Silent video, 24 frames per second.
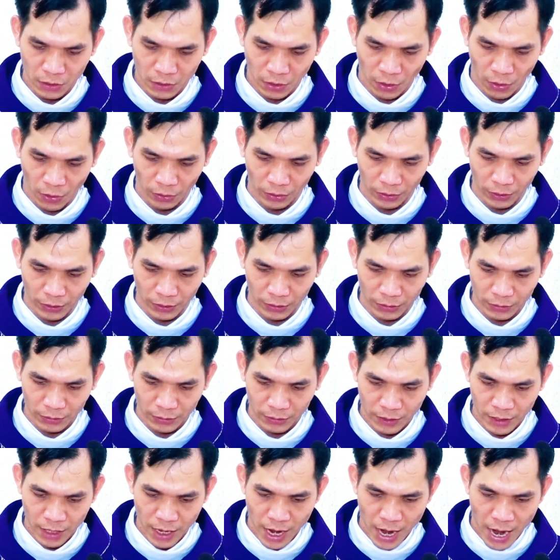còn
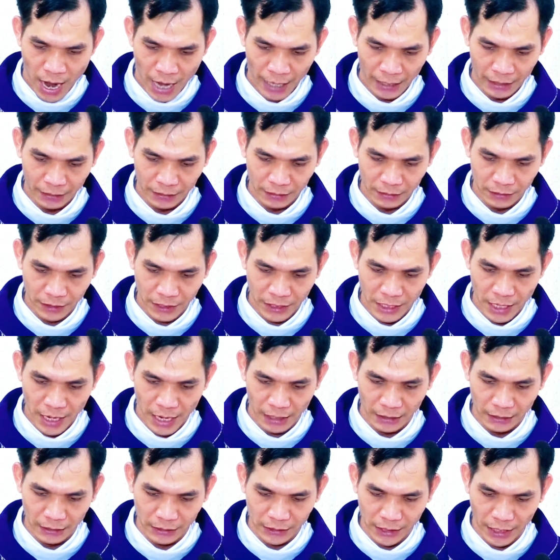anh khi
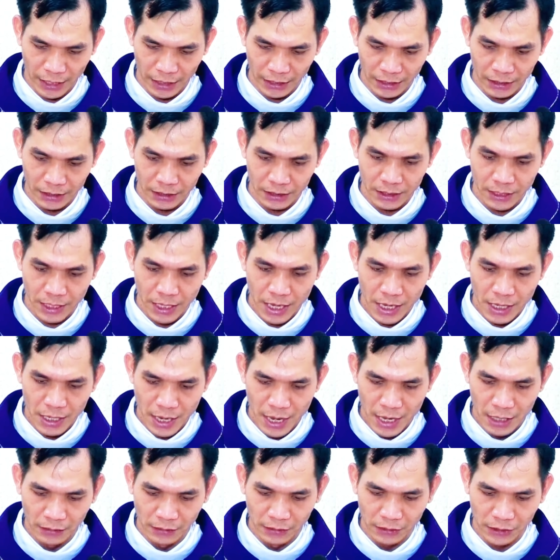ăn chay
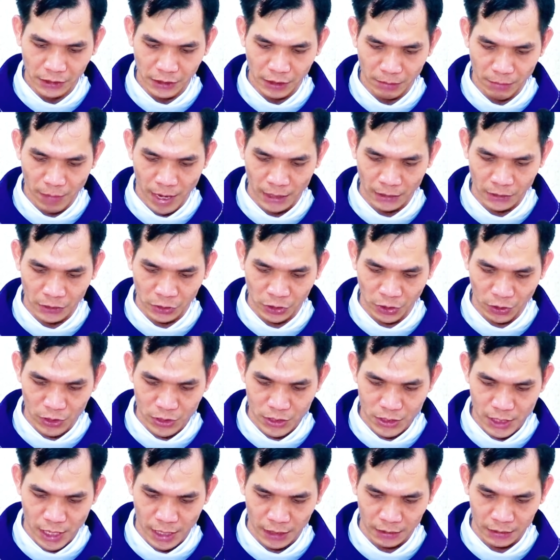nên rửa mặt cho
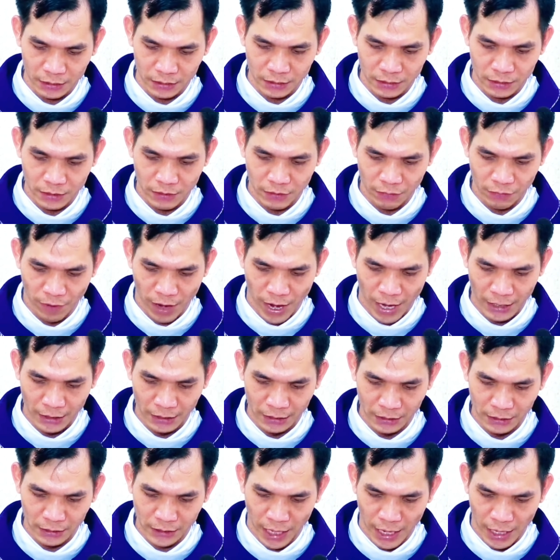sạch phải
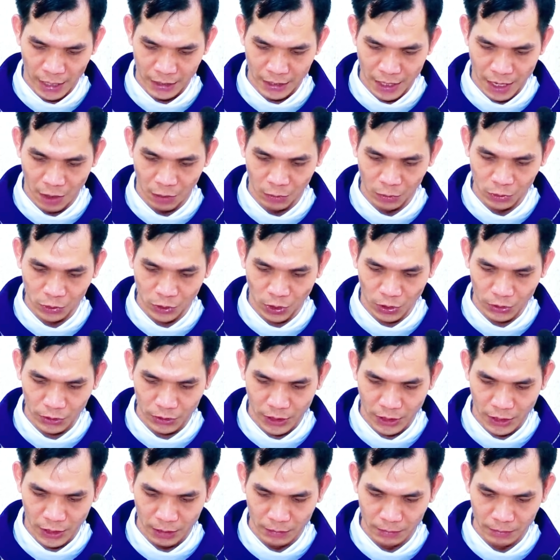chải đầu cho
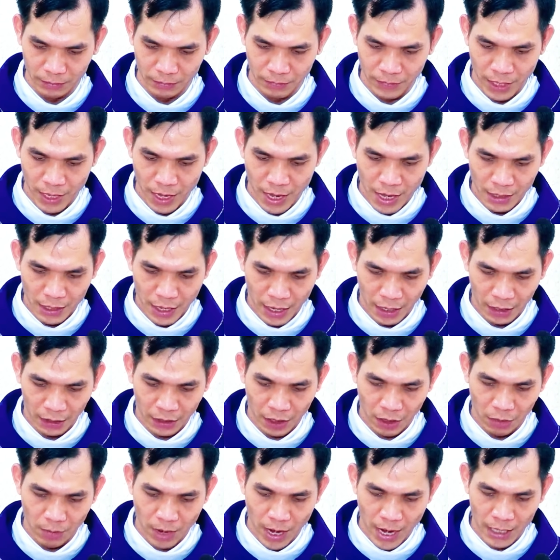thơm để
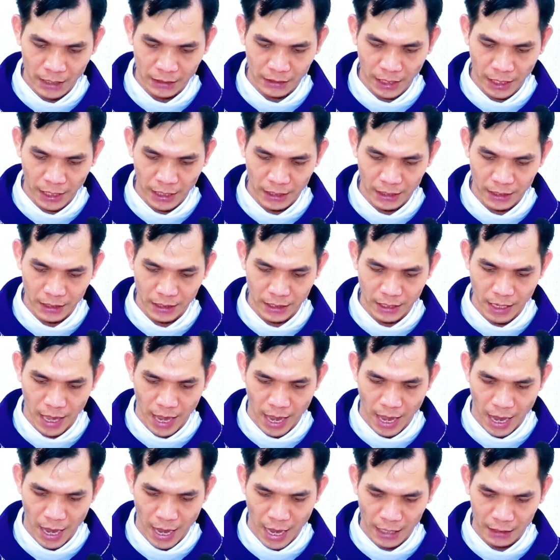không ai thấy
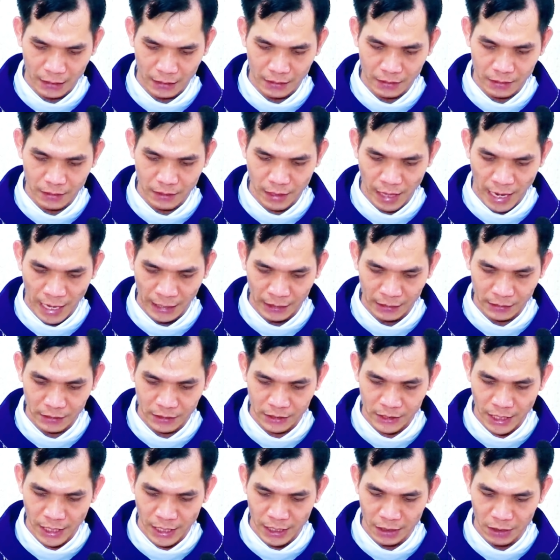là anh ăn
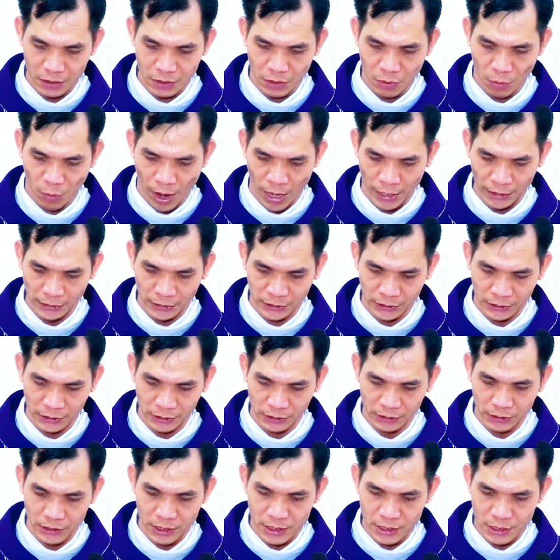chay ngoại
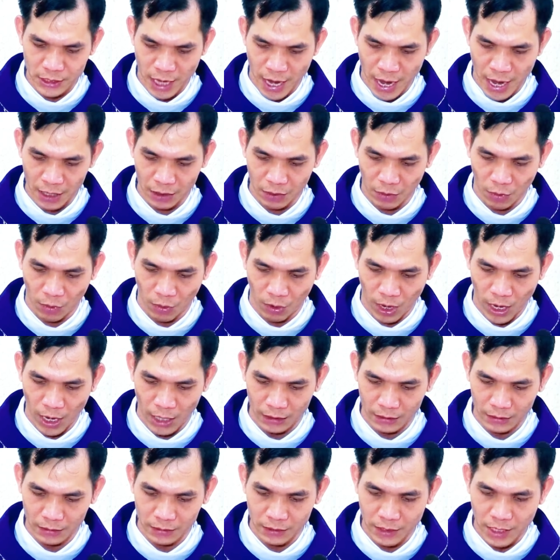trừ cha của
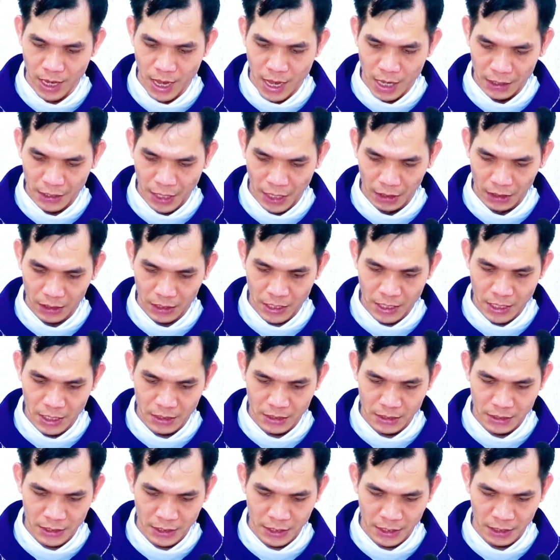anh đấng
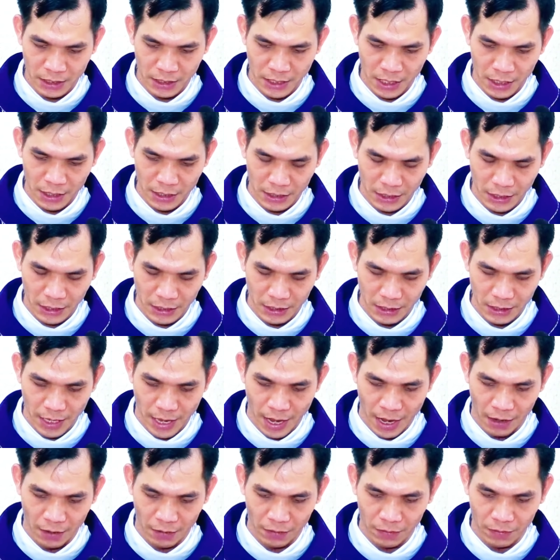hiện diện nơi kín
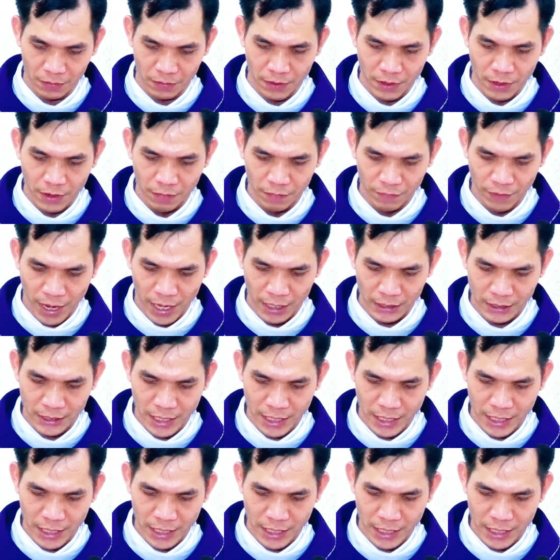đáo và